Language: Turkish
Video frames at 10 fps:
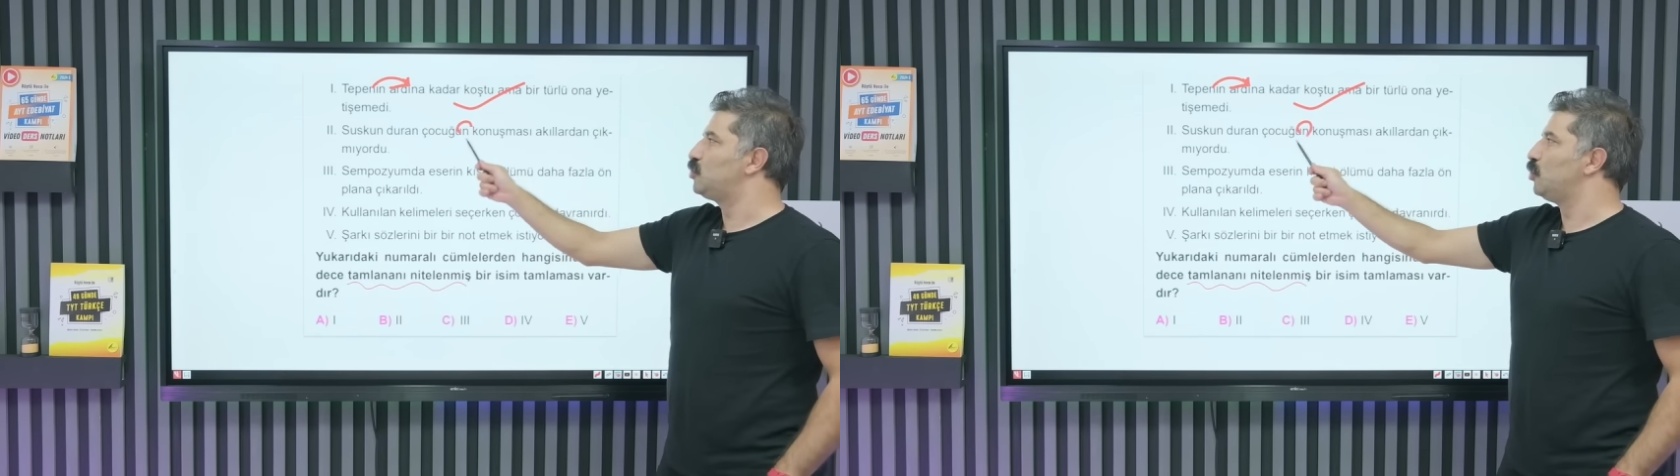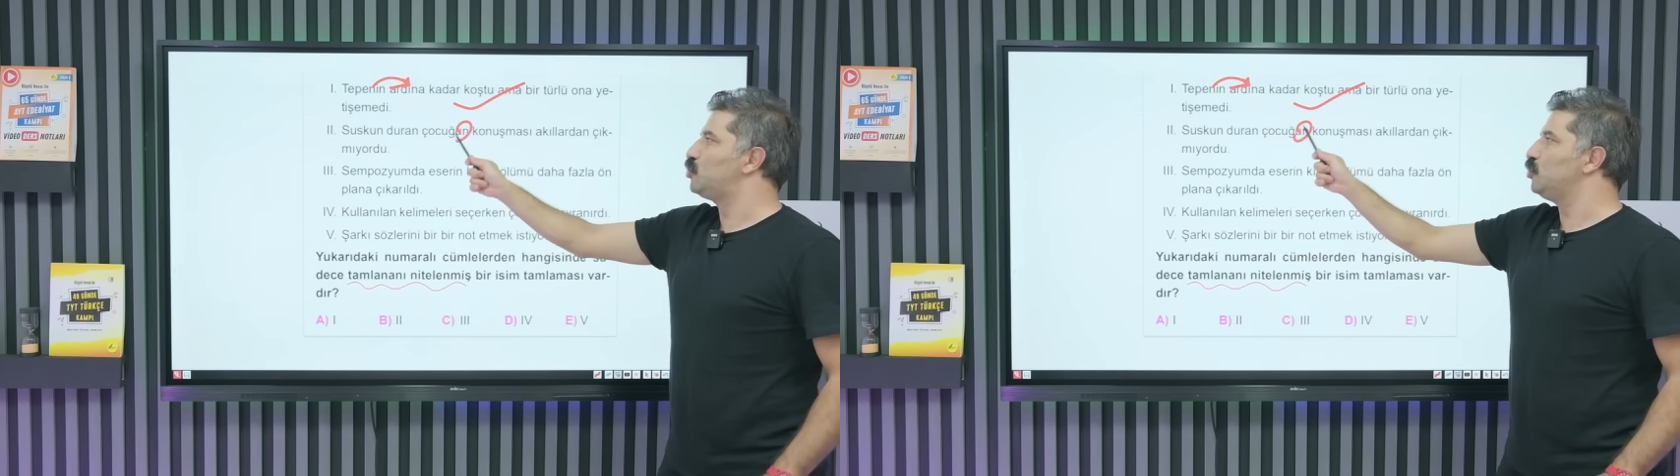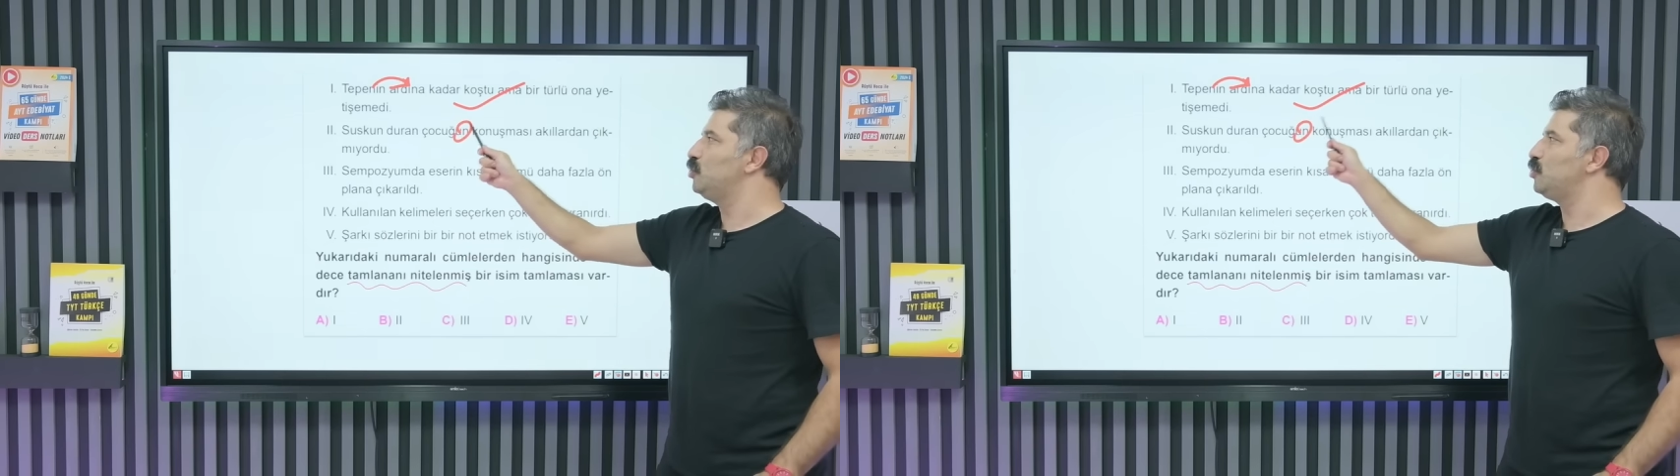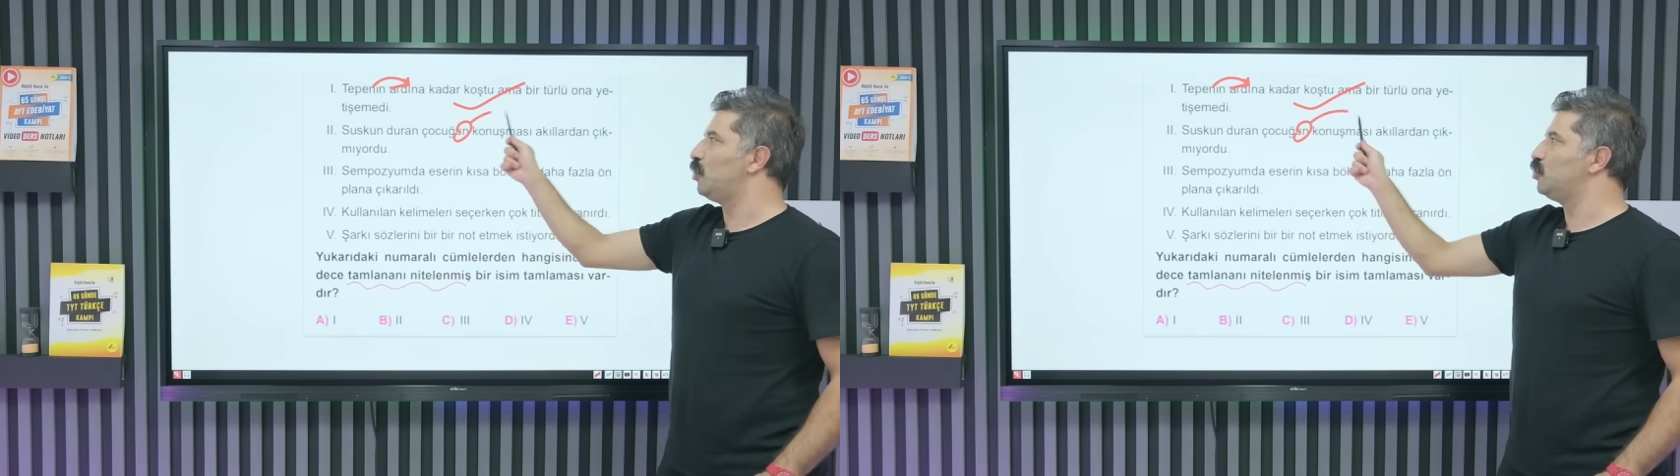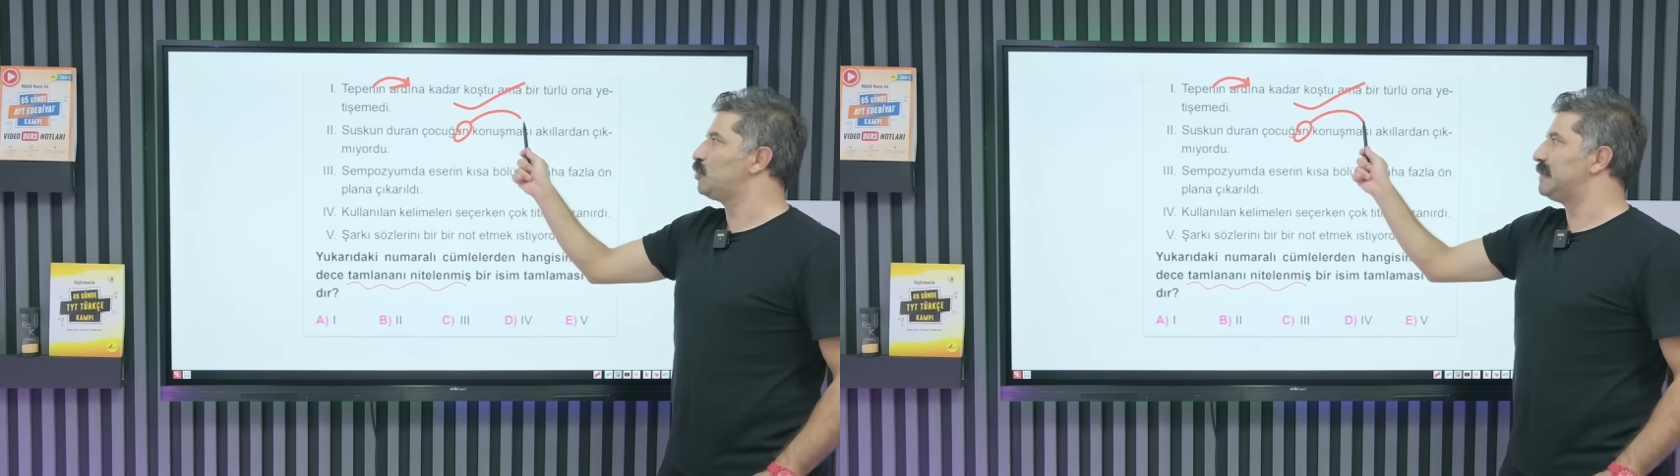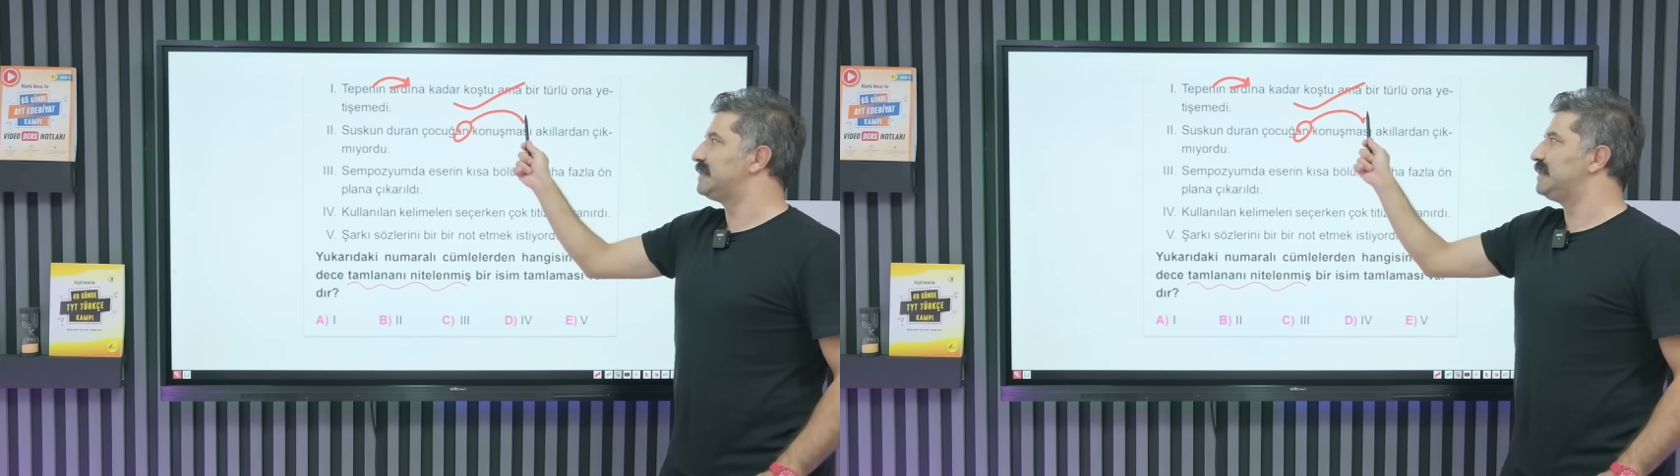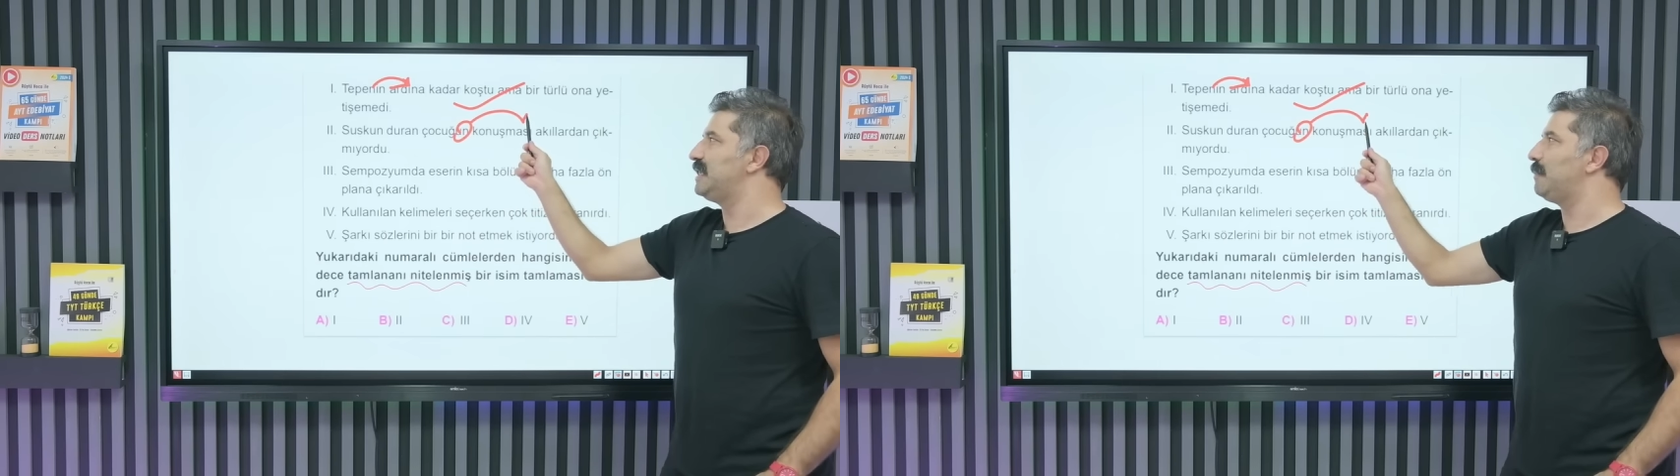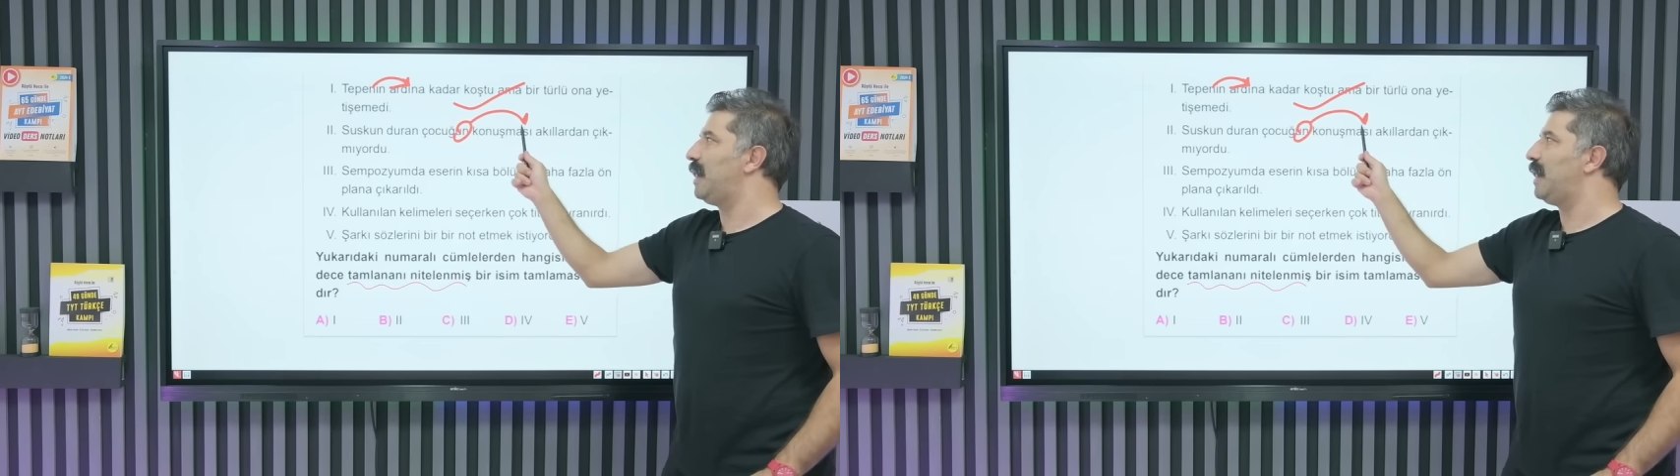çocuğun konuşması yine